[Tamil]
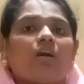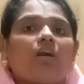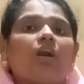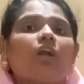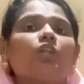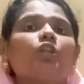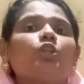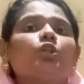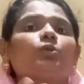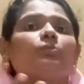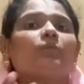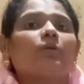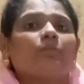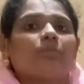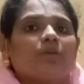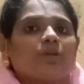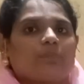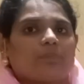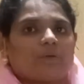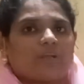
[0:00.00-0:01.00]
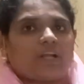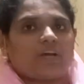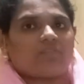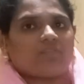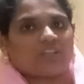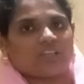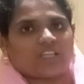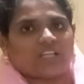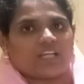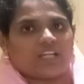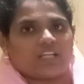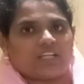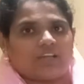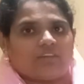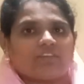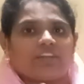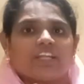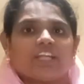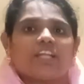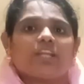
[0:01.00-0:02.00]
ஆத்தும மீட்பராக வந்தார்
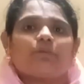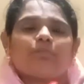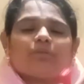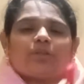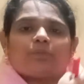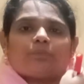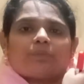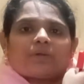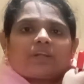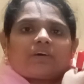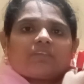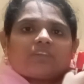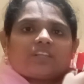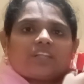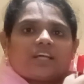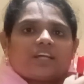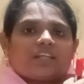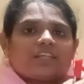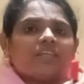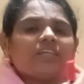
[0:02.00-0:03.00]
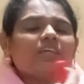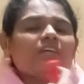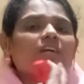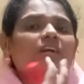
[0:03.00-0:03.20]
அவர் என்ன மீட்பராக வந்தார்